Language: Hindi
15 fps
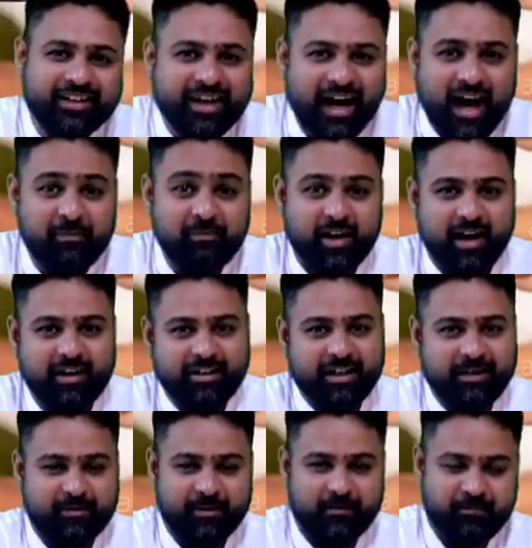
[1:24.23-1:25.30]
है आम
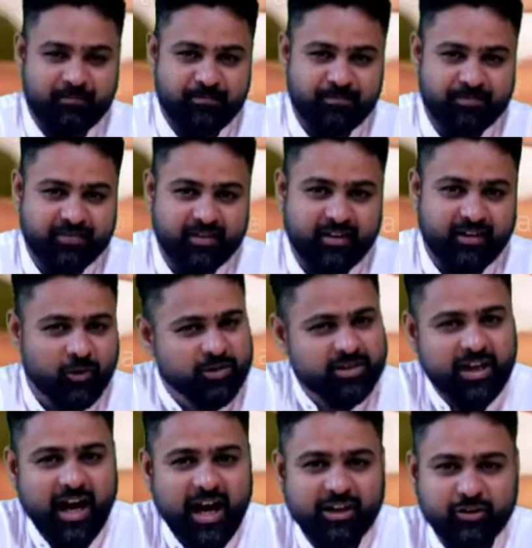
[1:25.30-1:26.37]
काटने में
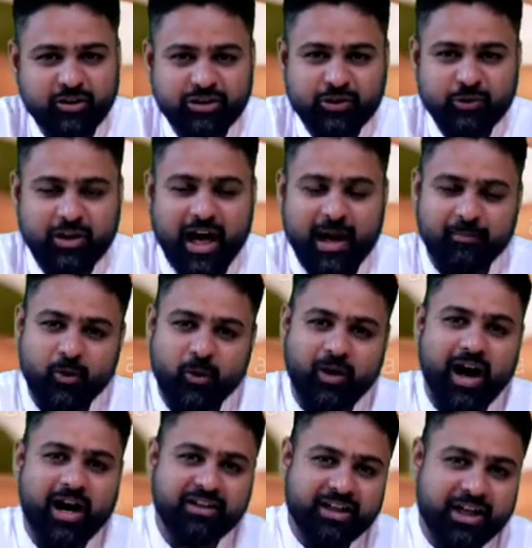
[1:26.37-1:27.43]
उसके हाथों से उन आम को
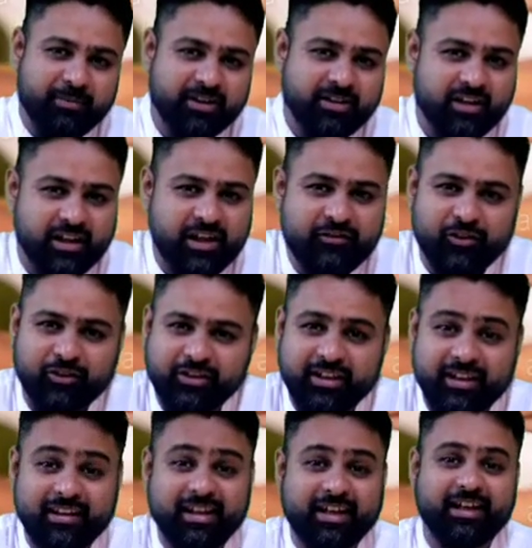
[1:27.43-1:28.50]
काटने में तकलीफ होती
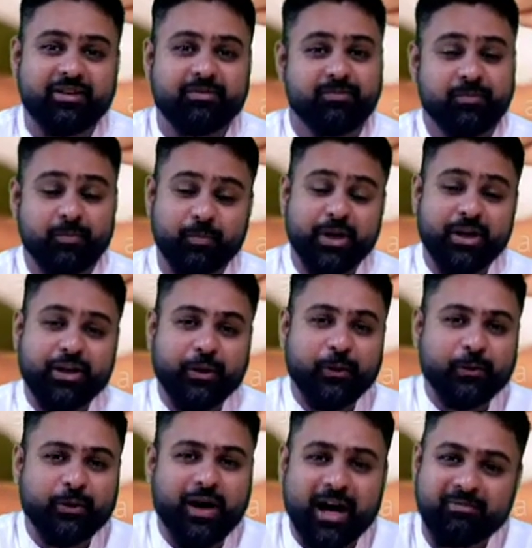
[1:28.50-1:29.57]
है लेकिन बेटे
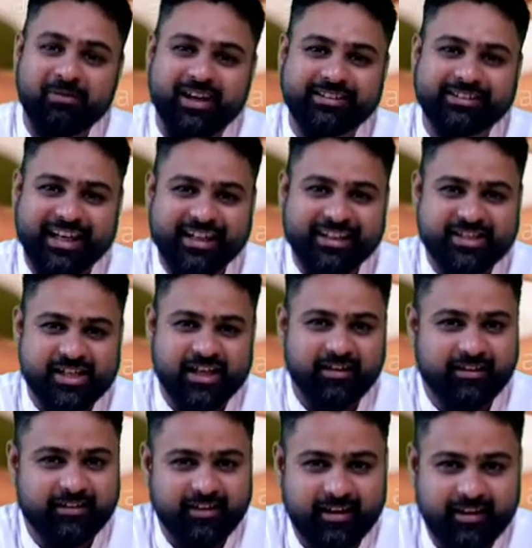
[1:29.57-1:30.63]
को तो आम का अचार अच्छा
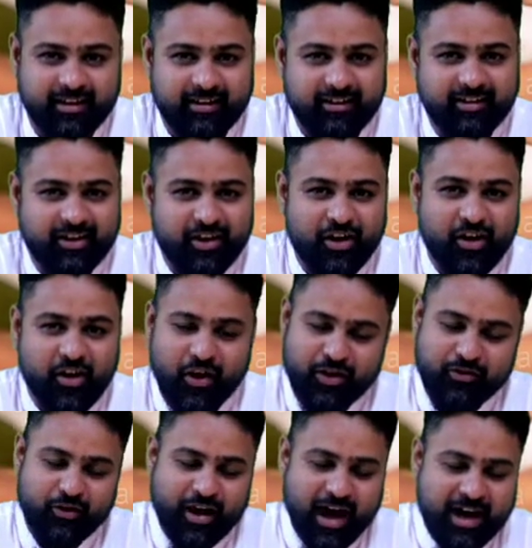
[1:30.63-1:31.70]
लगता है
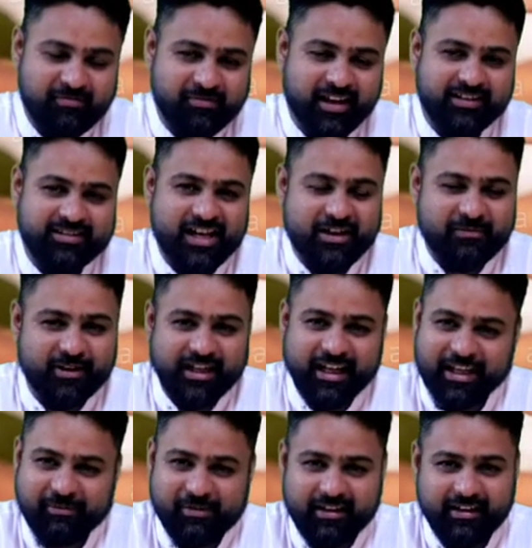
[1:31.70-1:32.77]
और वो आम का अचार
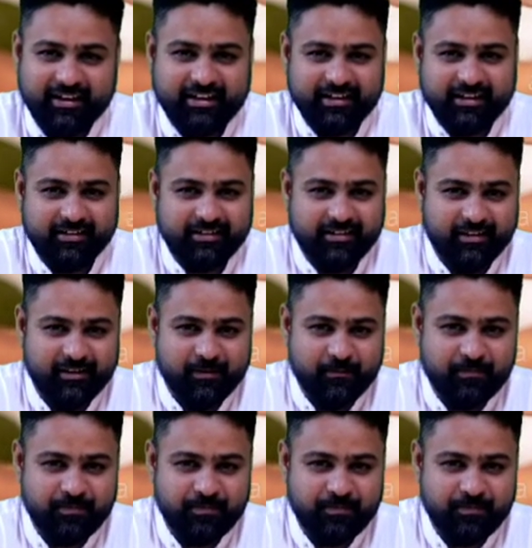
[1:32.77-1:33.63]
बनाने में लगी रहती है